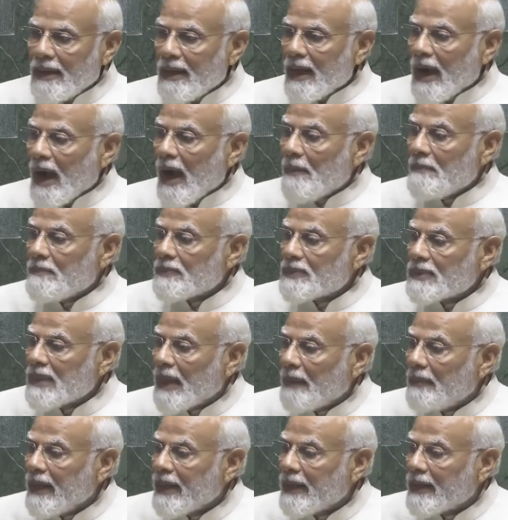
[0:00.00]
நம்
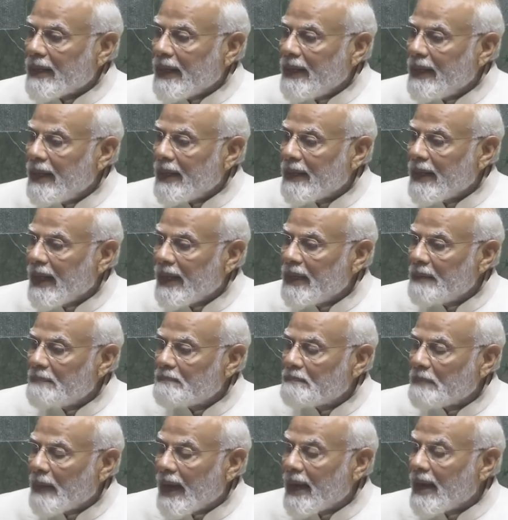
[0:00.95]
அனைவருக்கும் உத்வேக
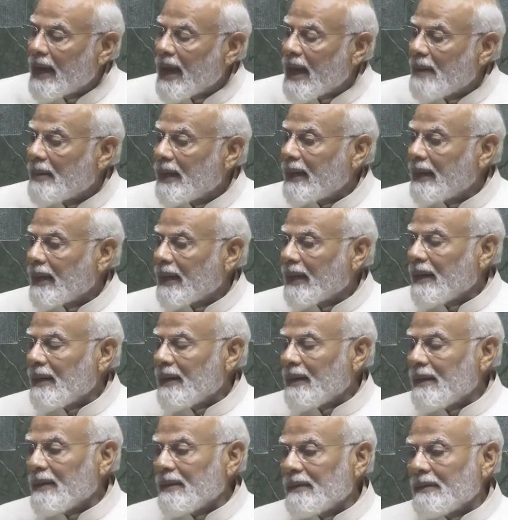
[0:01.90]
காரணியாக
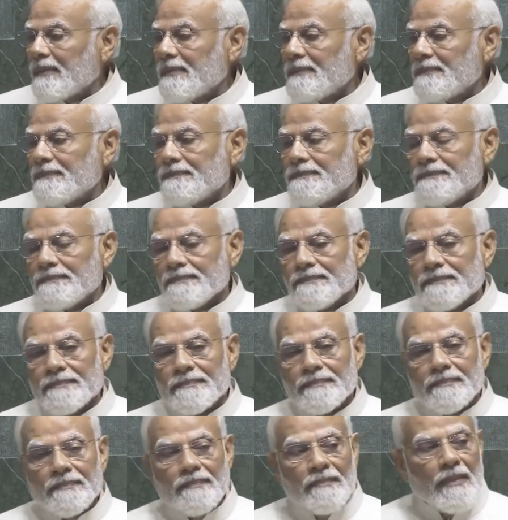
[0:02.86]
இருக்கும் இது
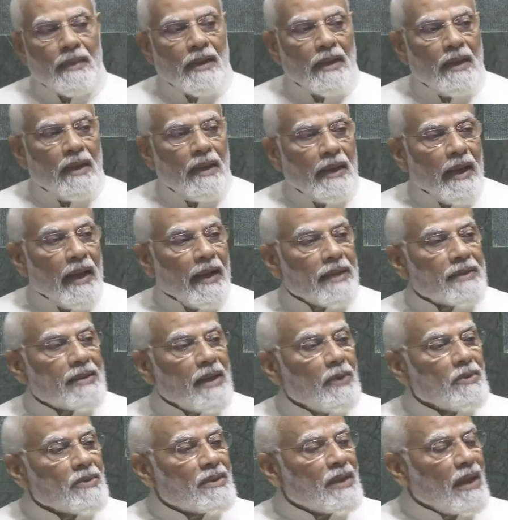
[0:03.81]
இந்த
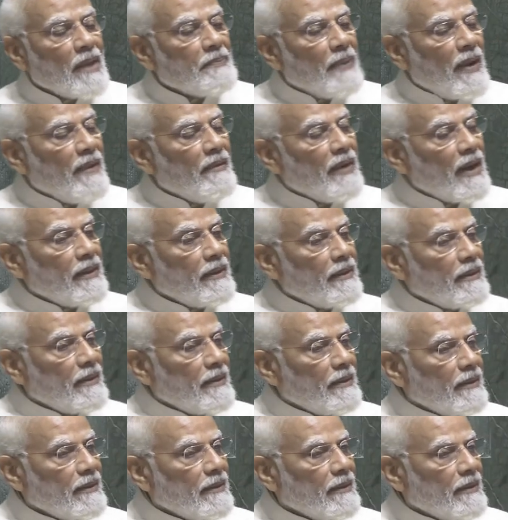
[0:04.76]
நாடாளுமன்ற
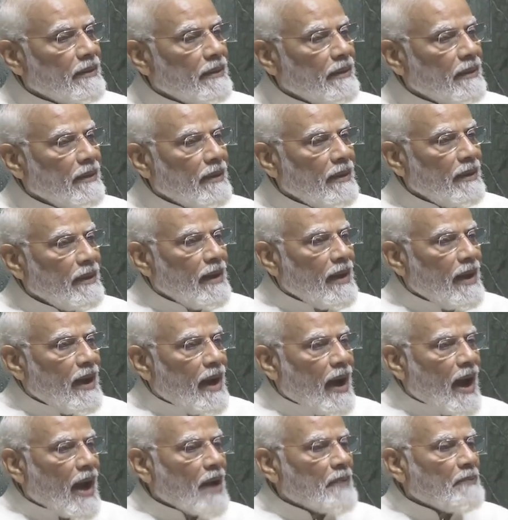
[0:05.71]
கட்டிடம்
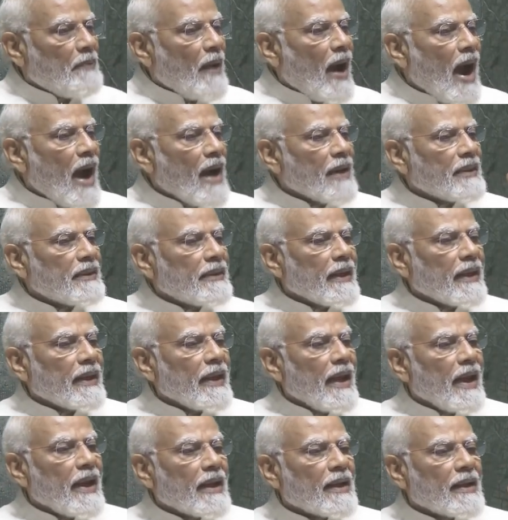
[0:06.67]
ஒவ்வொரு
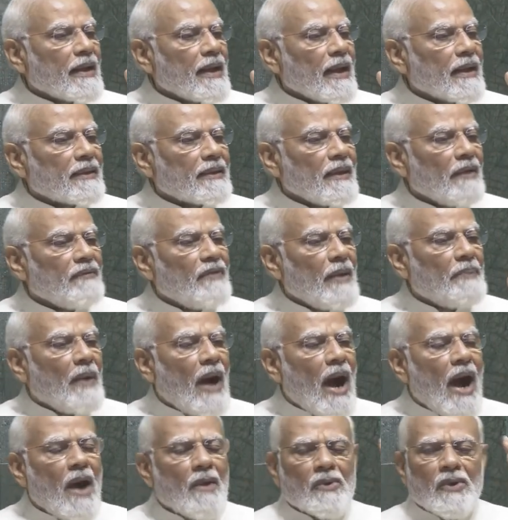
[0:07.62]
இந்தியனின் கடமை உணர்வை
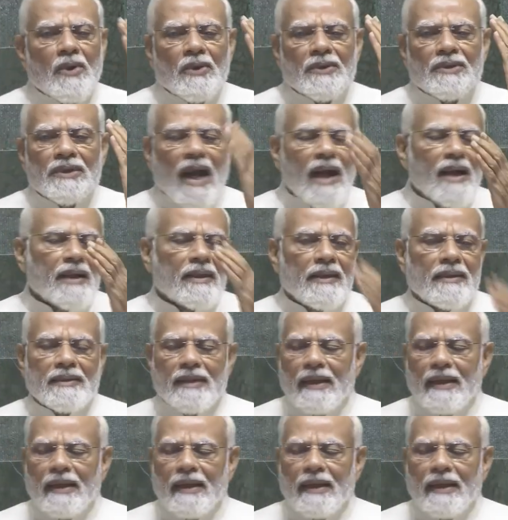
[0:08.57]
விழிப்படைய